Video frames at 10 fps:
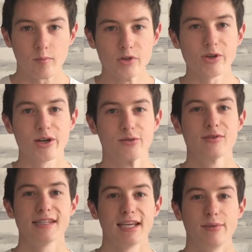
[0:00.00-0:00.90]
Bonjour à
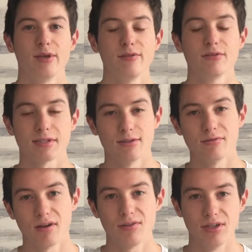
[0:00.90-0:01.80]
tous et bienvenue dans cette
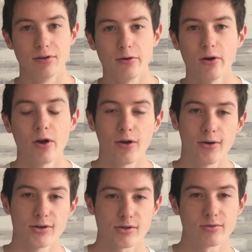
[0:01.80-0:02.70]
nouvelle vidéo.
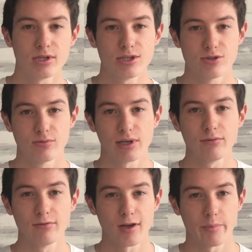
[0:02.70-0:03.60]
Aujourd'hui, je voudrais
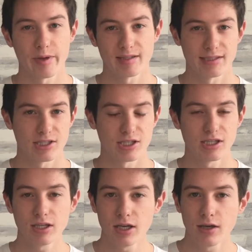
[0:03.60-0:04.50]
vous faire
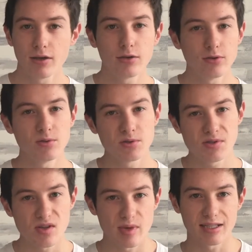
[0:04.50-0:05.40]
partager une
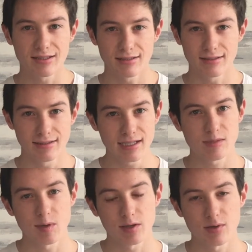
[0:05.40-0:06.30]
semaine
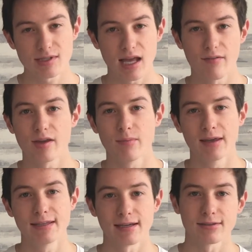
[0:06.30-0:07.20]
d'expérience avec
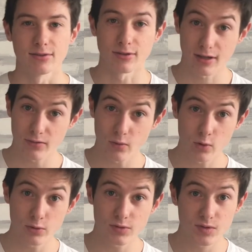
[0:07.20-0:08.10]
ma carte
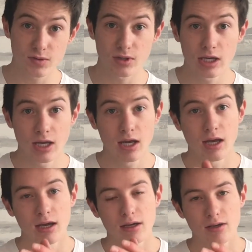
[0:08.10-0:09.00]
Revolut.
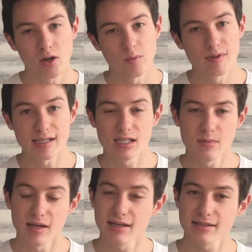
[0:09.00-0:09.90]
Comment ça se
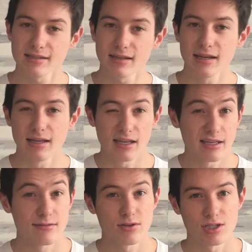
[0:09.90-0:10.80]
passe et
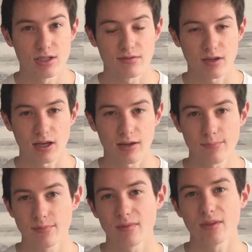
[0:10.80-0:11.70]
est-ce que j'ai des frais
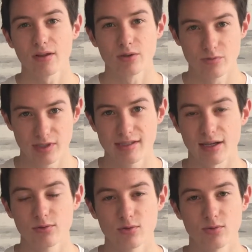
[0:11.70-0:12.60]
Je vous dis
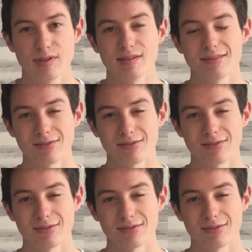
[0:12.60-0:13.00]
ça tout de suite.